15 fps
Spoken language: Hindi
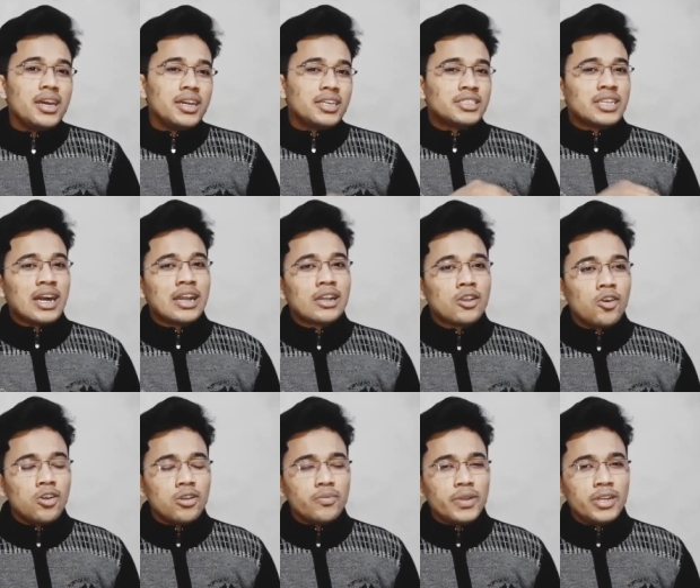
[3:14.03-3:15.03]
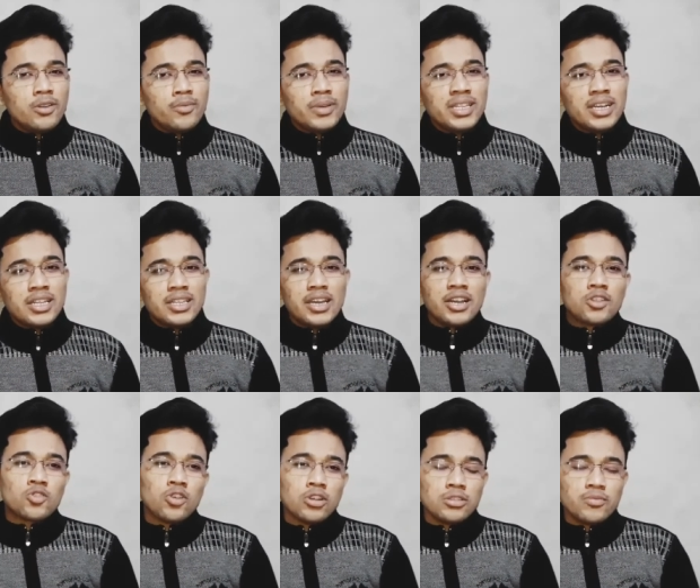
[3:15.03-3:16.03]
कि चार लॉन्ग वीडियो बना दिए एक
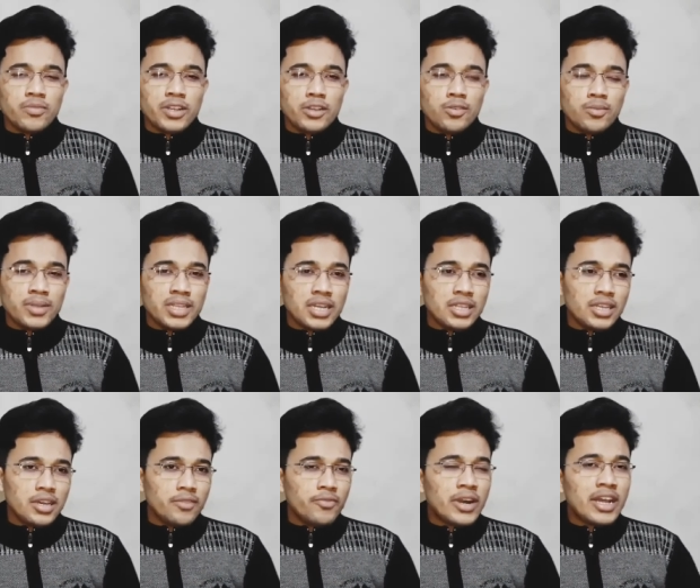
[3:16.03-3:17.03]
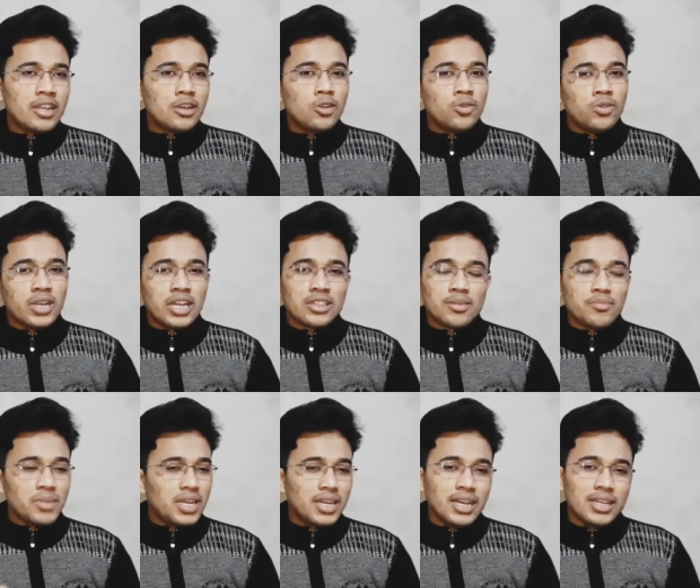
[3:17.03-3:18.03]
शॉर्ट वीडियो बना दिए वायरल हो गया तो
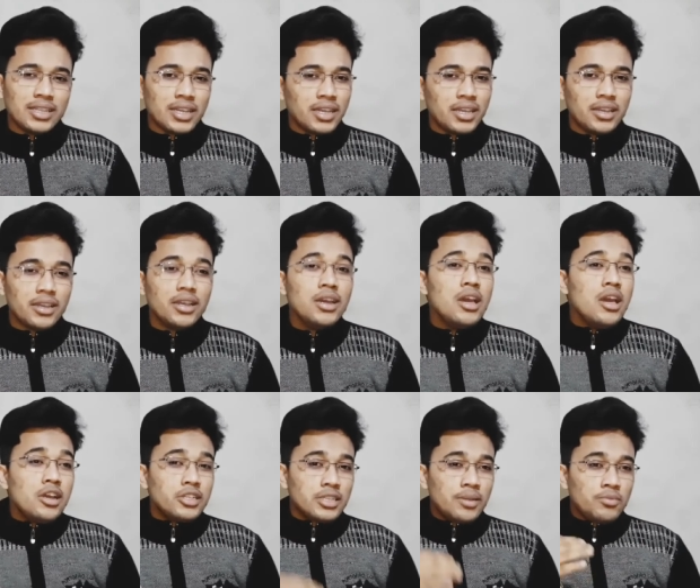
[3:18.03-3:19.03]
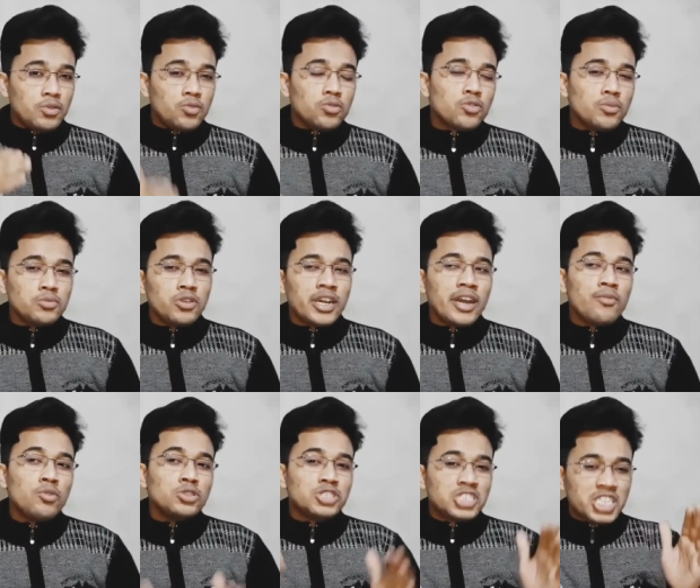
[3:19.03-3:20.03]
मिल गया नहीं जब यूट्यूब जो है
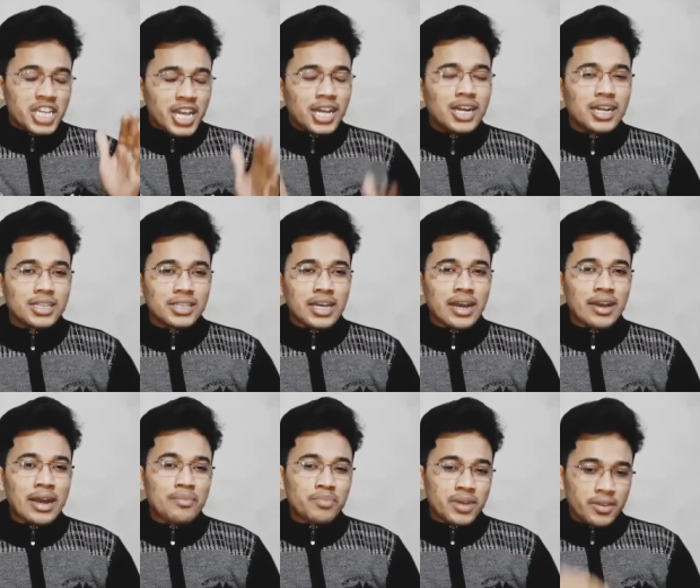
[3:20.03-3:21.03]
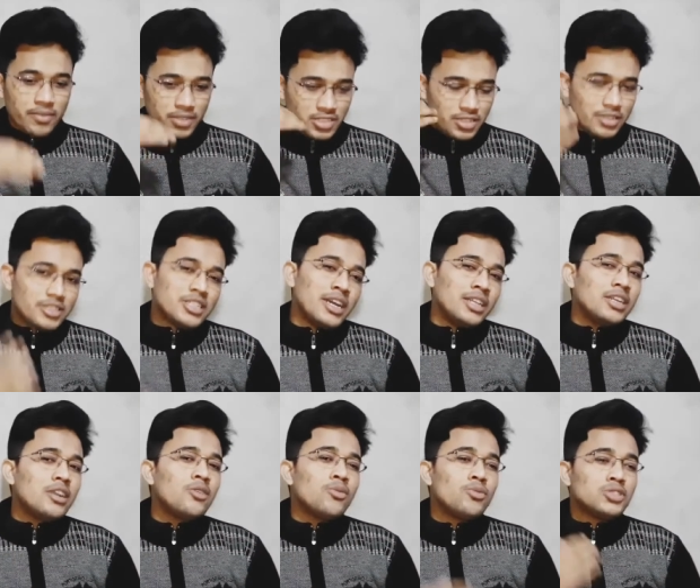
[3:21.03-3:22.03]
वो चेक करता है आपके
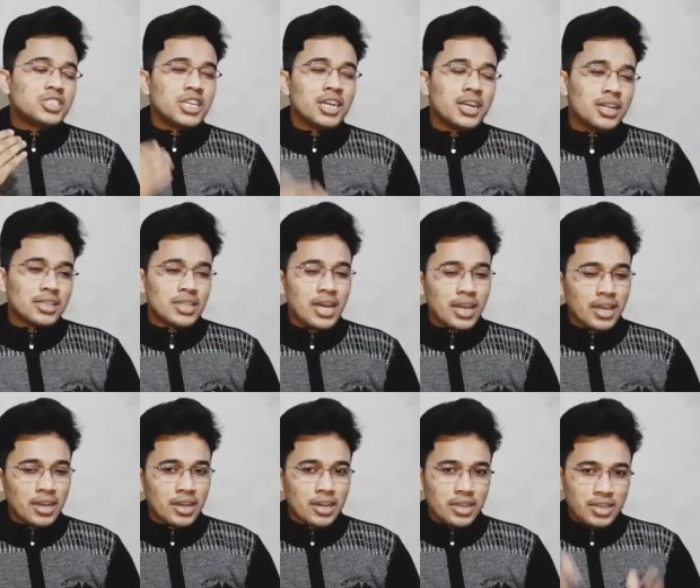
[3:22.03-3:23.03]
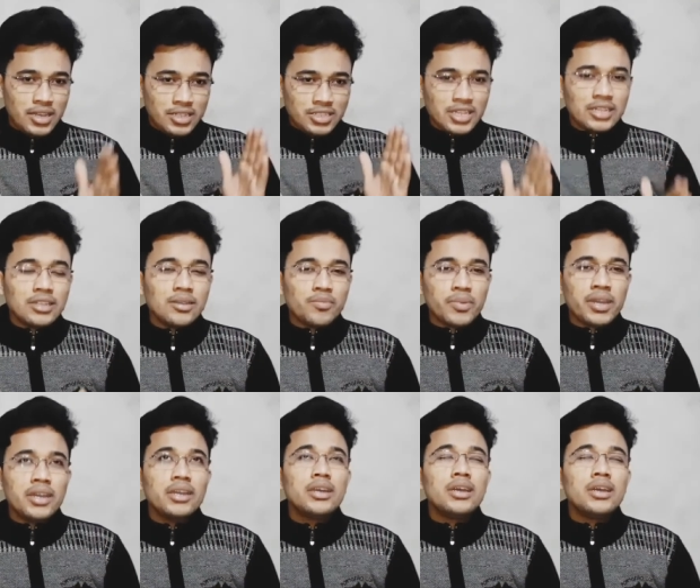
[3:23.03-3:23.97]
चैनल को वो चेक करता है कि हाँ ये चैनल पे